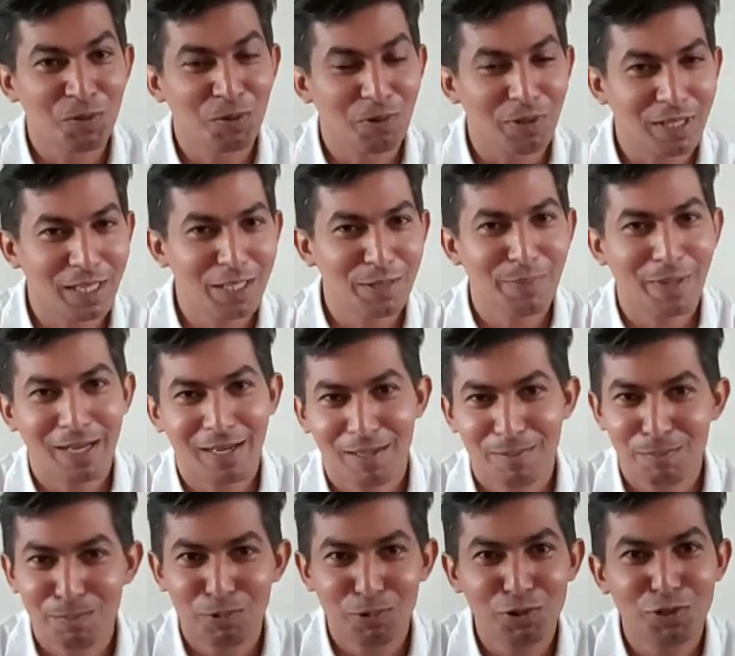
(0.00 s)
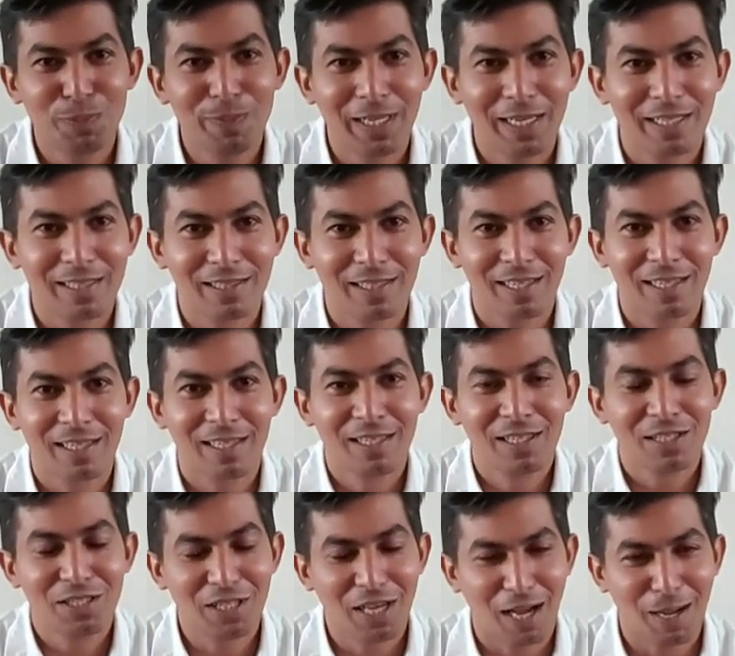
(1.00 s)
और कई बार हम पूछ भी लेते हैं
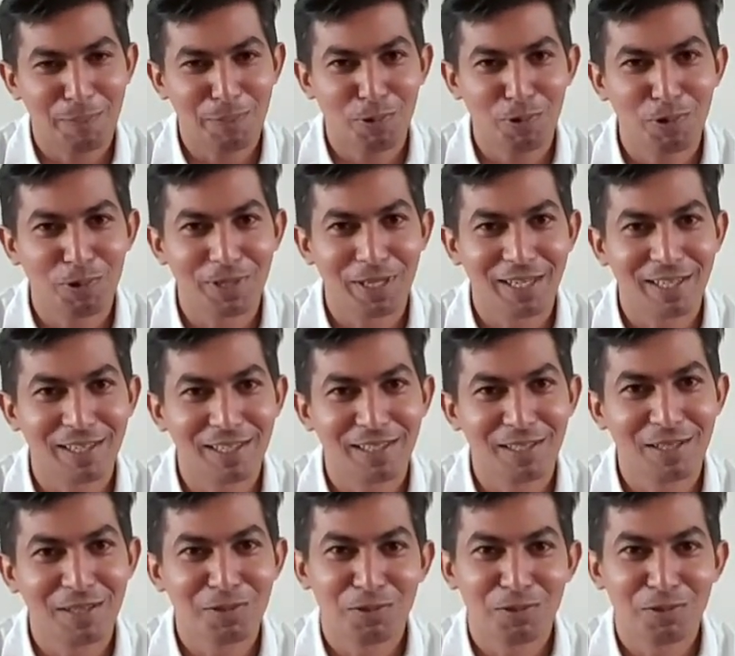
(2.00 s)
कि आप कौन हैं